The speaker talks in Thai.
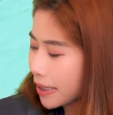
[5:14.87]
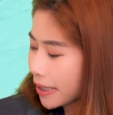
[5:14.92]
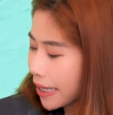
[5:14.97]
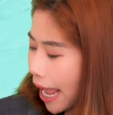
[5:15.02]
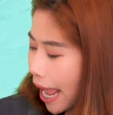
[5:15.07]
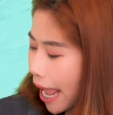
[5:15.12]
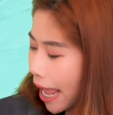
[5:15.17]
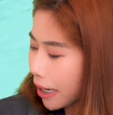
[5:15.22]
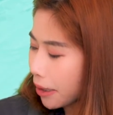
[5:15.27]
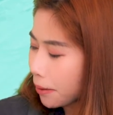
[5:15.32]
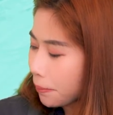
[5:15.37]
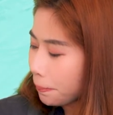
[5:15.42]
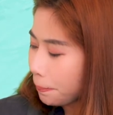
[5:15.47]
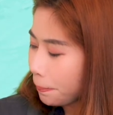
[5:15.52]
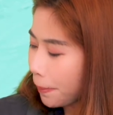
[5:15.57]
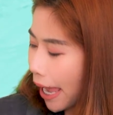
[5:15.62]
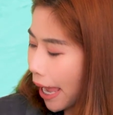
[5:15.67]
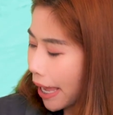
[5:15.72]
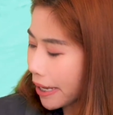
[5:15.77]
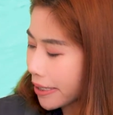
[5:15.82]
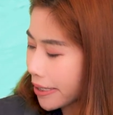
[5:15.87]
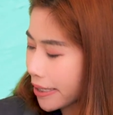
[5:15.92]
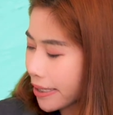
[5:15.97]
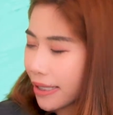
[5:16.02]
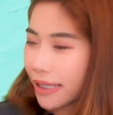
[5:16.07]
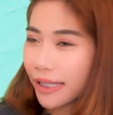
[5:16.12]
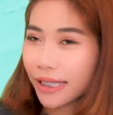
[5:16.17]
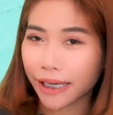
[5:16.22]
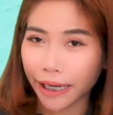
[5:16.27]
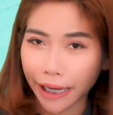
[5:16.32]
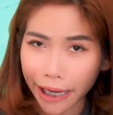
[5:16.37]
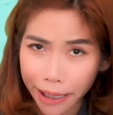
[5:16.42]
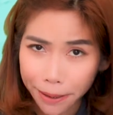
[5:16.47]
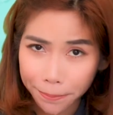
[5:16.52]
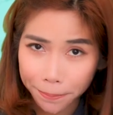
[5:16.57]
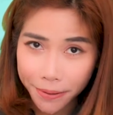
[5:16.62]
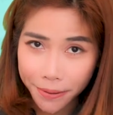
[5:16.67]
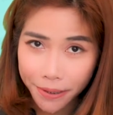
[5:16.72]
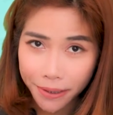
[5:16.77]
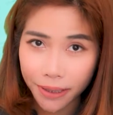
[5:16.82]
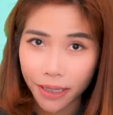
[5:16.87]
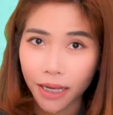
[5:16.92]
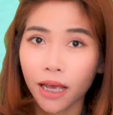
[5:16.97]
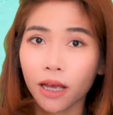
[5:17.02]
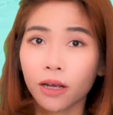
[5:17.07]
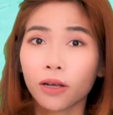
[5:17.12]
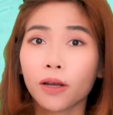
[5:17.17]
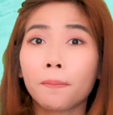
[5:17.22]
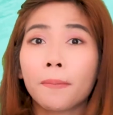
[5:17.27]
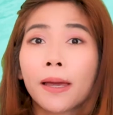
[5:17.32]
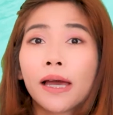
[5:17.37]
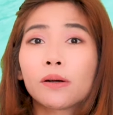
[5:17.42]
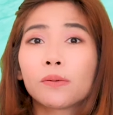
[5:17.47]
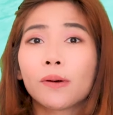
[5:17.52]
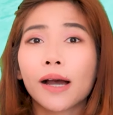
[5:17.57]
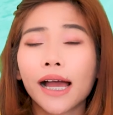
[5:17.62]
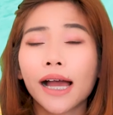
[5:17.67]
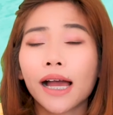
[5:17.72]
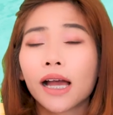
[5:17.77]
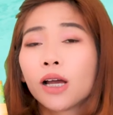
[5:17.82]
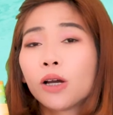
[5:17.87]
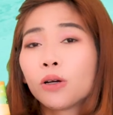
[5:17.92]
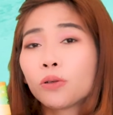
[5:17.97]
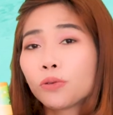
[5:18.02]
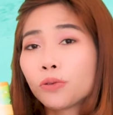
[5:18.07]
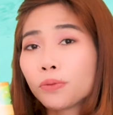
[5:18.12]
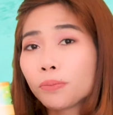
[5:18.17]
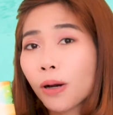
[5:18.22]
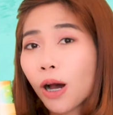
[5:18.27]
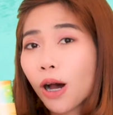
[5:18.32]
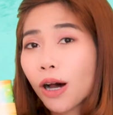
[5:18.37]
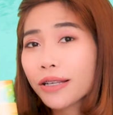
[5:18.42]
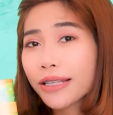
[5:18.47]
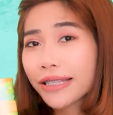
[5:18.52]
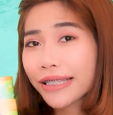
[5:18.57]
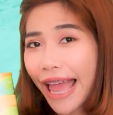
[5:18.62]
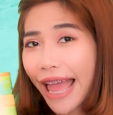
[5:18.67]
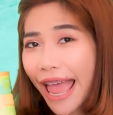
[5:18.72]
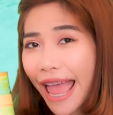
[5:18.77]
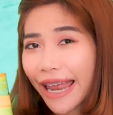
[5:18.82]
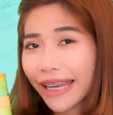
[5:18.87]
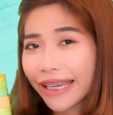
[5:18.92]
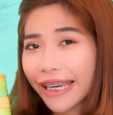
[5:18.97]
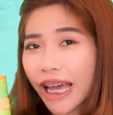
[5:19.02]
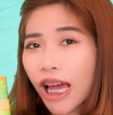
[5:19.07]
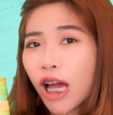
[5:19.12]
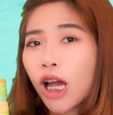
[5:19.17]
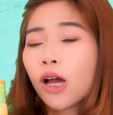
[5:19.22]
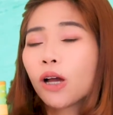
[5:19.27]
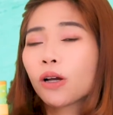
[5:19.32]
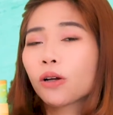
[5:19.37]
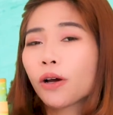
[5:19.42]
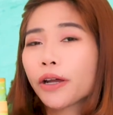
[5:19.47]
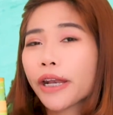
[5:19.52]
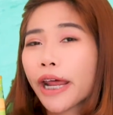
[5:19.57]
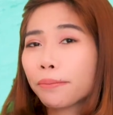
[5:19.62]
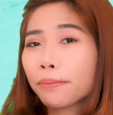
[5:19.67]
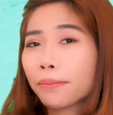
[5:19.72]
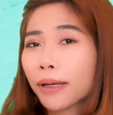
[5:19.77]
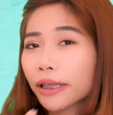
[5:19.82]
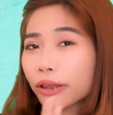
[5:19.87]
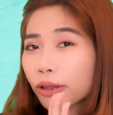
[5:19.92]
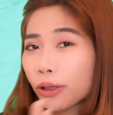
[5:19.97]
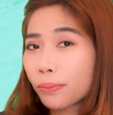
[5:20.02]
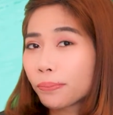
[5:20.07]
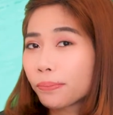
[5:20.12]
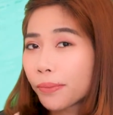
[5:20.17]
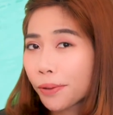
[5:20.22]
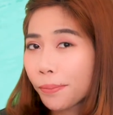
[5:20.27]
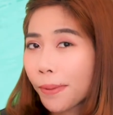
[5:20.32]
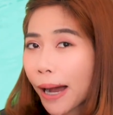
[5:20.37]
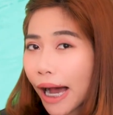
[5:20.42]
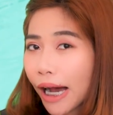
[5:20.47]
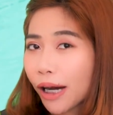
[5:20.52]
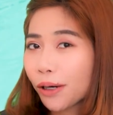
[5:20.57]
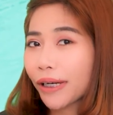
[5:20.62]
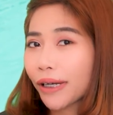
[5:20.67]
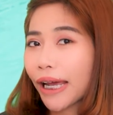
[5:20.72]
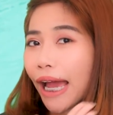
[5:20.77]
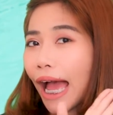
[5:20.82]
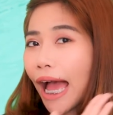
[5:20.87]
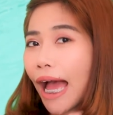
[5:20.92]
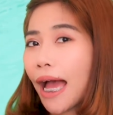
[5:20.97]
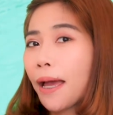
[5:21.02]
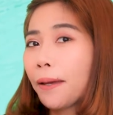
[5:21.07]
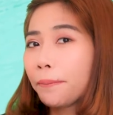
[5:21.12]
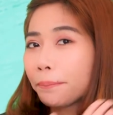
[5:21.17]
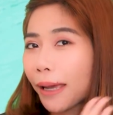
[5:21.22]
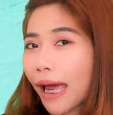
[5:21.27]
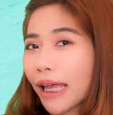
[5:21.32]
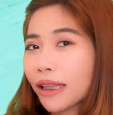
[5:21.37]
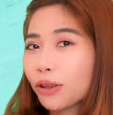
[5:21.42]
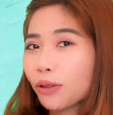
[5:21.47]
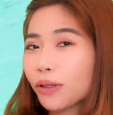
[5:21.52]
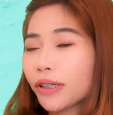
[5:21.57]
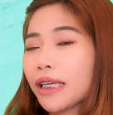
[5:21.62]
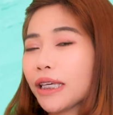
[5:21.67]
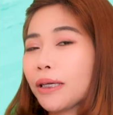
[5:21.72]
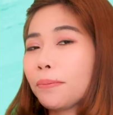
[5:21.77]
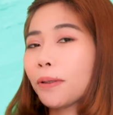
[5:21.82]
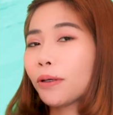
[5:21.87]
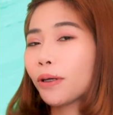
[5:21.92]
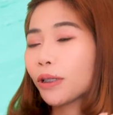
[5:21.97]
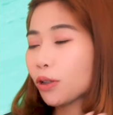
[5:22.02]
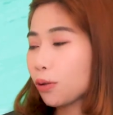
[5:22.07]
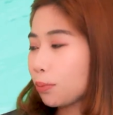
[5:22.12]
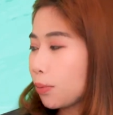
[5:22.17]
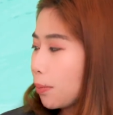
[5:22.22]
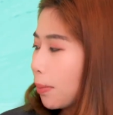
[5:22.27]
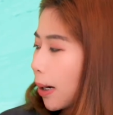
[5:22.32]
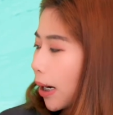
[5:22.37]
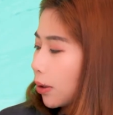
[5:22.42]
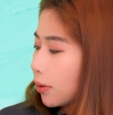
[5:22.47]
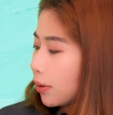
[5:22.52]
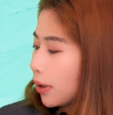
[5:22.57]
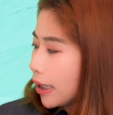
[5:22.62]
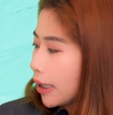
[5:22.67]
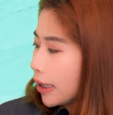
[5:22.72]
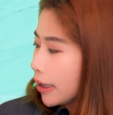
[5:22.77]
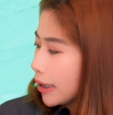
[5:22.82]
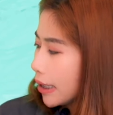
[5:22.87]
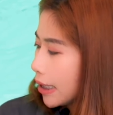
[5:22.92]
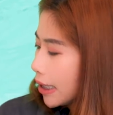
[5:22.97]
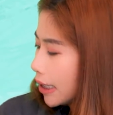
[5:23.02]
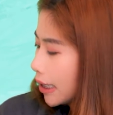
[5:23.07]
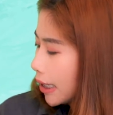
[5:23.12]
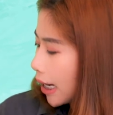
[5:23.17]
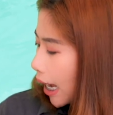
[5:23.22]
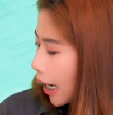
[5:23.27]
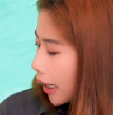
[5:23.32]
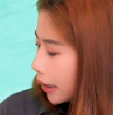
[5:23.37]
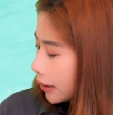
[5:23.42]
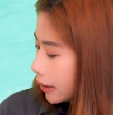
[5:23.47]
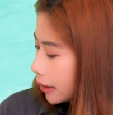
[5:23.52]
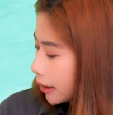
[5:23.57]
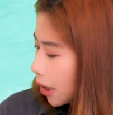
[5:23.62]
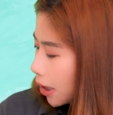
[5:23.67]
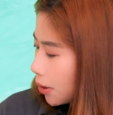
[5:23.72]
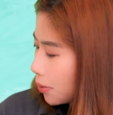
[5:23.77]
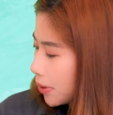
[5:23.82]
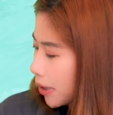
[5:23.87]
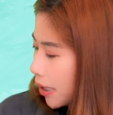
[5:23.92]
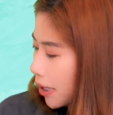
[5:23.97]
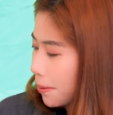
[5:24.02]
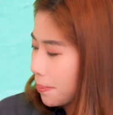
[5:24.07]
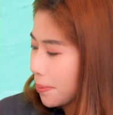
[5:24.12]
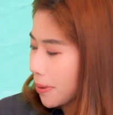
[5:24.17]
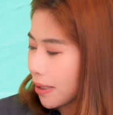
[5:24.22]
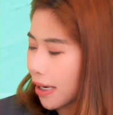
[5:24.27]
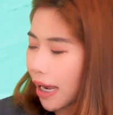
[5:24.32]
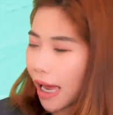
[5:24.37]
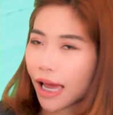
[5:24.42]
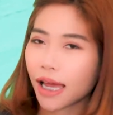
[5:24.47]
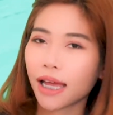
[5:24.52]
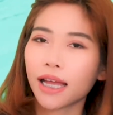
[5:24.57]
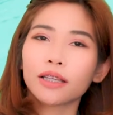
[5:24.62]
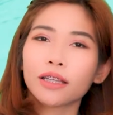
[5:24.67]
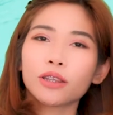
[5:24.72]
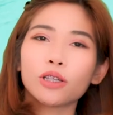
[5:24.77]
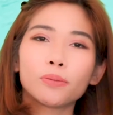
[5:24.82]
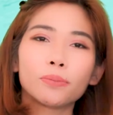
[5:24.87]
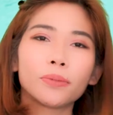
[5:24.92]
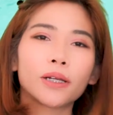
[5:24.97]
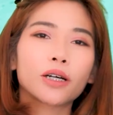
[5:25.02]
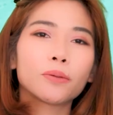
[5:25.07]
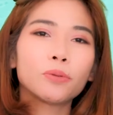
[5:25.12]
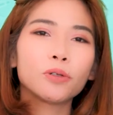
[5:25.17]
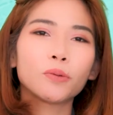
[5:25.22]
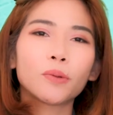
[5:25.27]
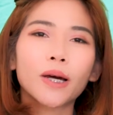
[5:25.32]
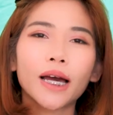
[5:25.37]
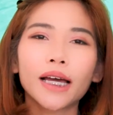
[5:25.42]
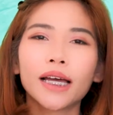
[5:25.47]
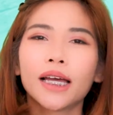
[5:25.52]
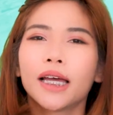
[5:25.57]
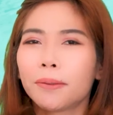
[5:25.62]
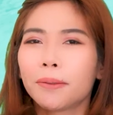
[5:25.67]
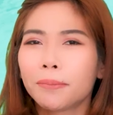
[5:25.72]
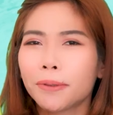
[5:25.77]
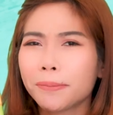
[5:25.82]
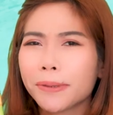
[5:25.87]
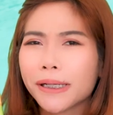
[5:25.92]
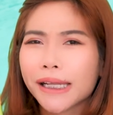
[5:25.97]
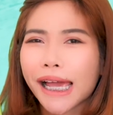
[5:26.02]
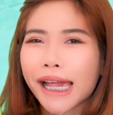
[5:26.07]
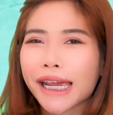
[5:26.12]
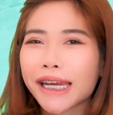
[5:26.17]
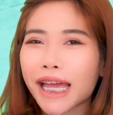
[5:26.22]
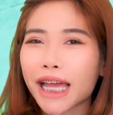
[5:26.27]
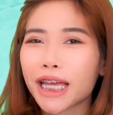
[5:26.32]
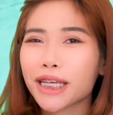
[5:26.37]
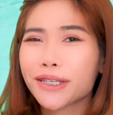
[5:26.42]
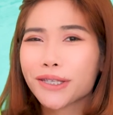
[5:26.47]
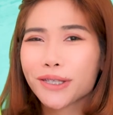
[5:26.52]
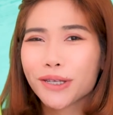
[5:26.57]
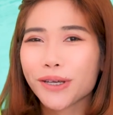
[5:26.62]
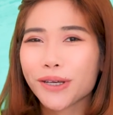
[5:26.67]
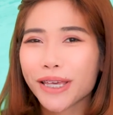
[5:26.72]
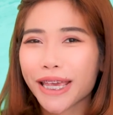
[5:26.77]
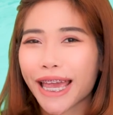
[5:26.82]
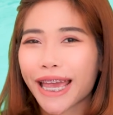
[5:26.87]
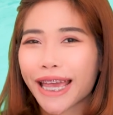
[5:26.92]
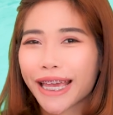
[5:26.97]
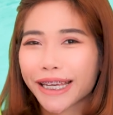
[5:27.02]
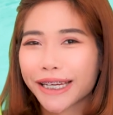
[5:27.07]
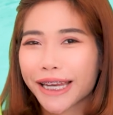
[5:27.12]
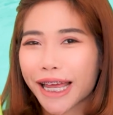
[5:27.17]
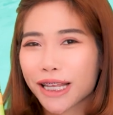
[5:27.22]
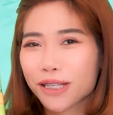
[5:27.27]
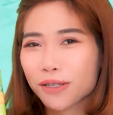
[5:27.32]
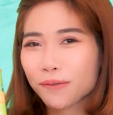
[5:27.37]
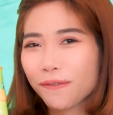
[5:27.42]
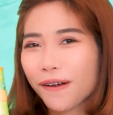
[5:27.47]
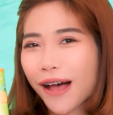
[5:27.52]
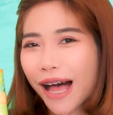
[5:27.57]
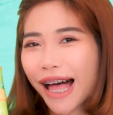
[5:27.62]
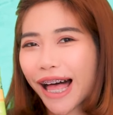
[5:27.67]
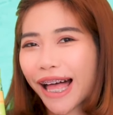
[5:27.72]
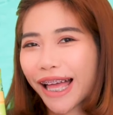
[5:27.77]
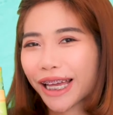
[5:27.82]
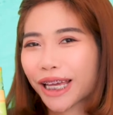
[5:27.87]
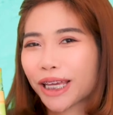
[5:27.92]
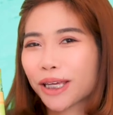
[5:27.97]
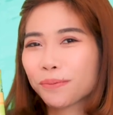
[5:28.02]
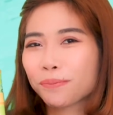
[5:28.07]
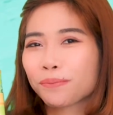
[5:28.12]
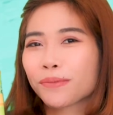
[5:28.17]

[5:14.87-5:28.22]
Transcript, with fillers: Stan Pat's Tipsก็แปลว่าคุณพ่อ Stan เนี่ย ก็ได้มาตบเบา ๆ นะคะ Pat ตัวนี้แปลว่าตบเบา ๆ ที่หลังเจ้า Tips นะ ตบแล้วก็พูดว่าไม่เป็นไรนะ it's okay that's fine